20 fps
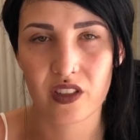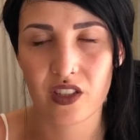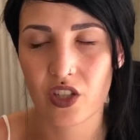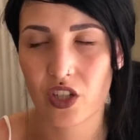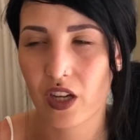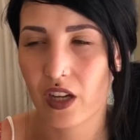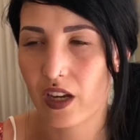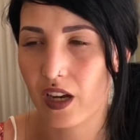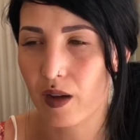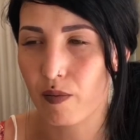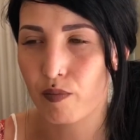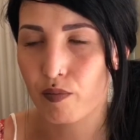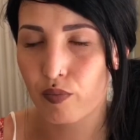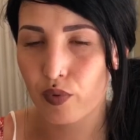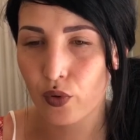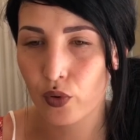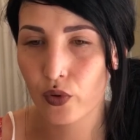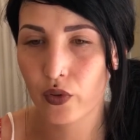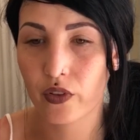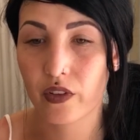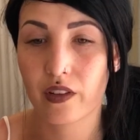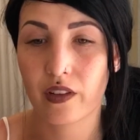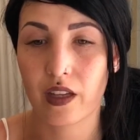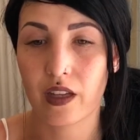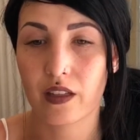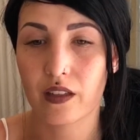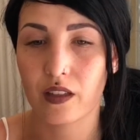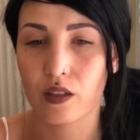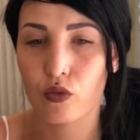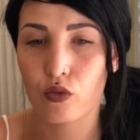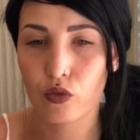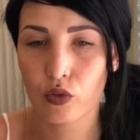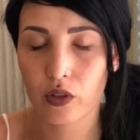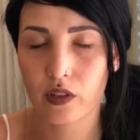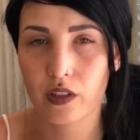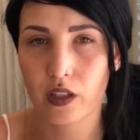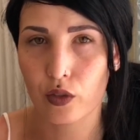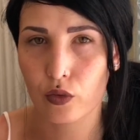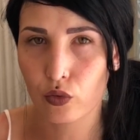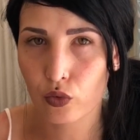Déjà, à la pause, ça a été dur
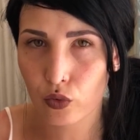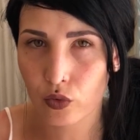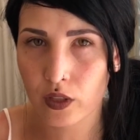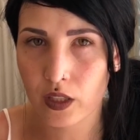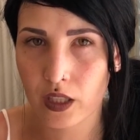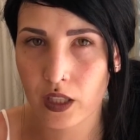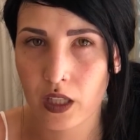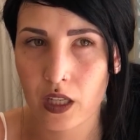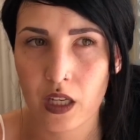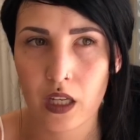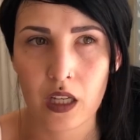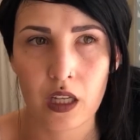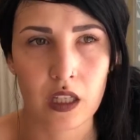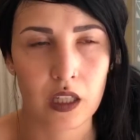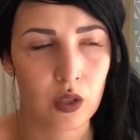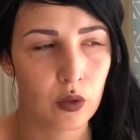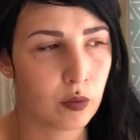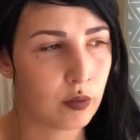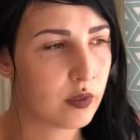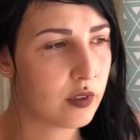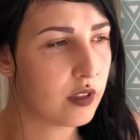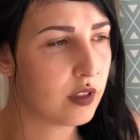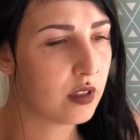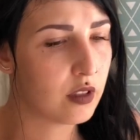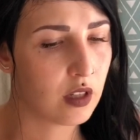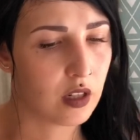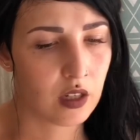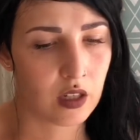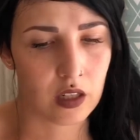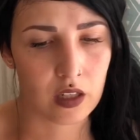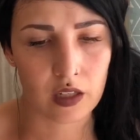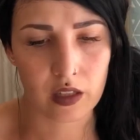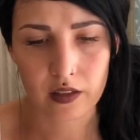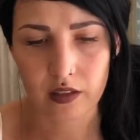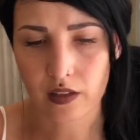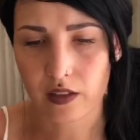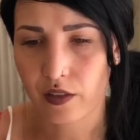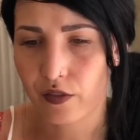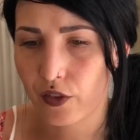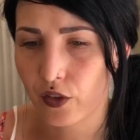d'y retourner, et on me dit euh,
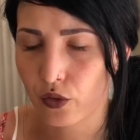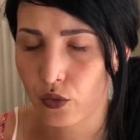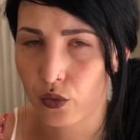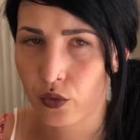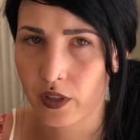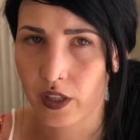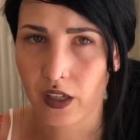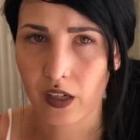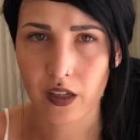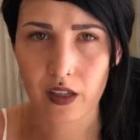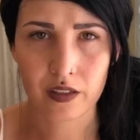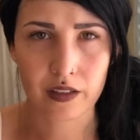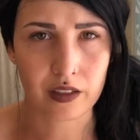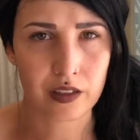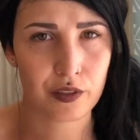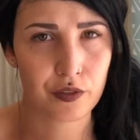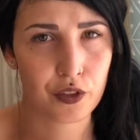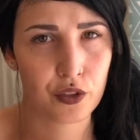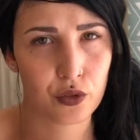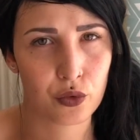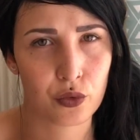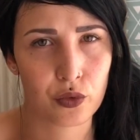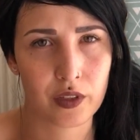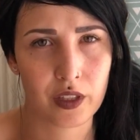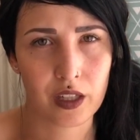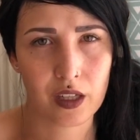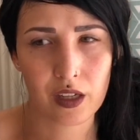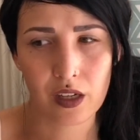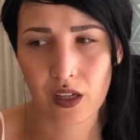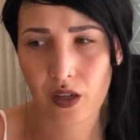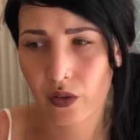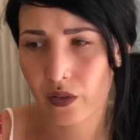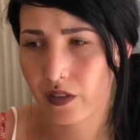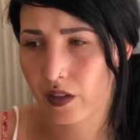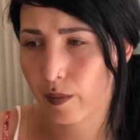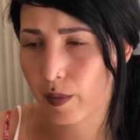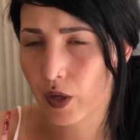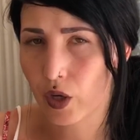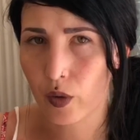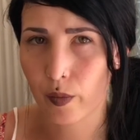cet effet secondaire là, cet effet secondaire là, on
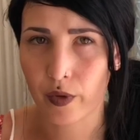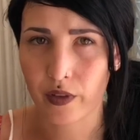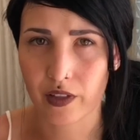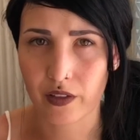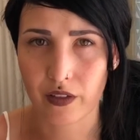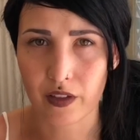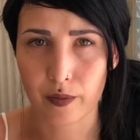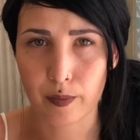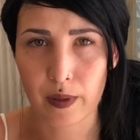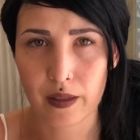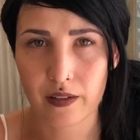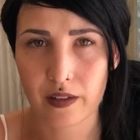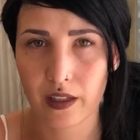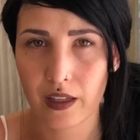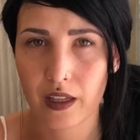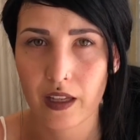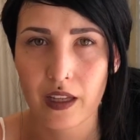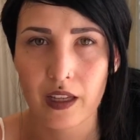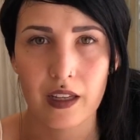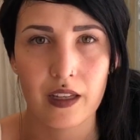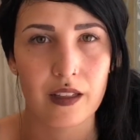sait pas comment ça va se passer.